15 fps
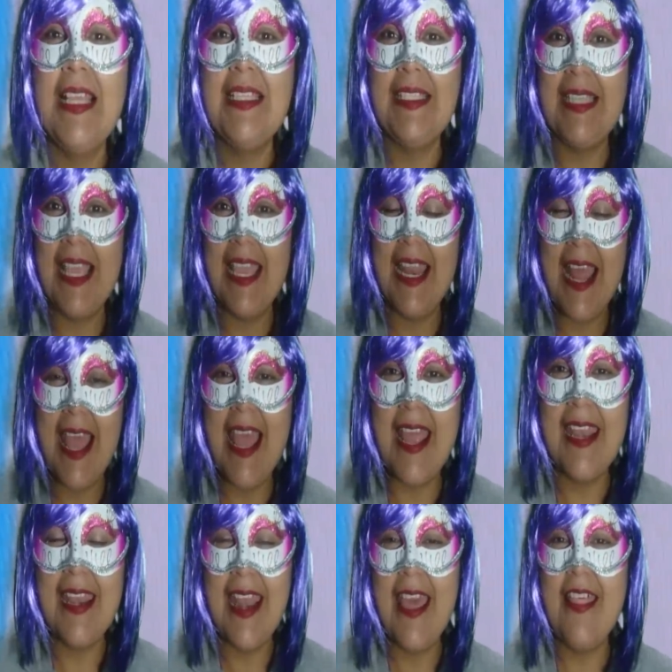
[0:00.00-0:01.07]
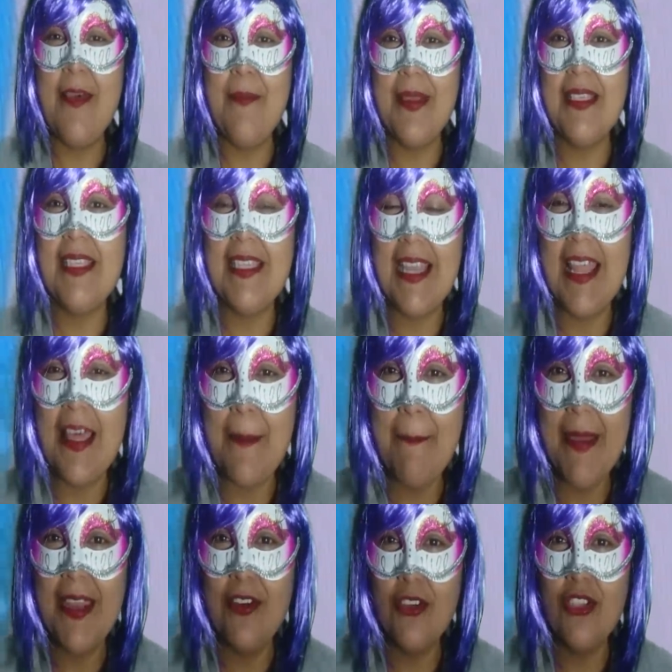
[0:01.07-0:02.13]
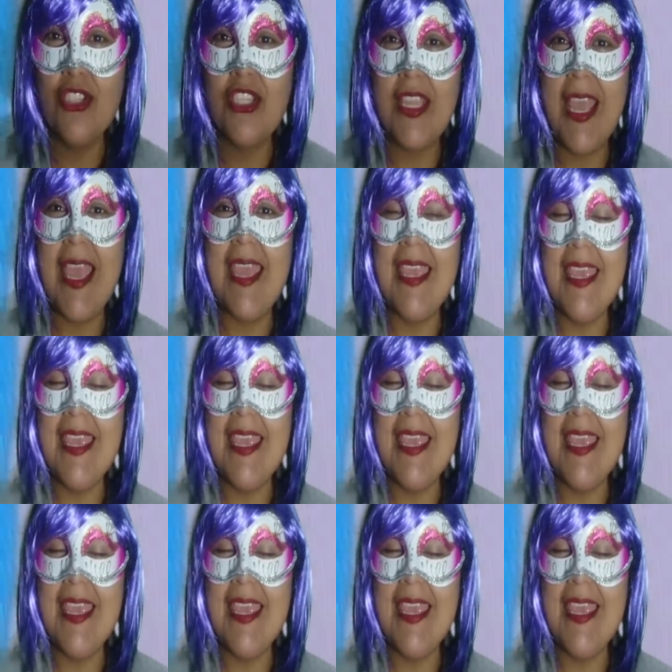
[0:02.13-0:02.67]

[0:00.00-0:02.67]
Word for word: Será nada más y nada menos que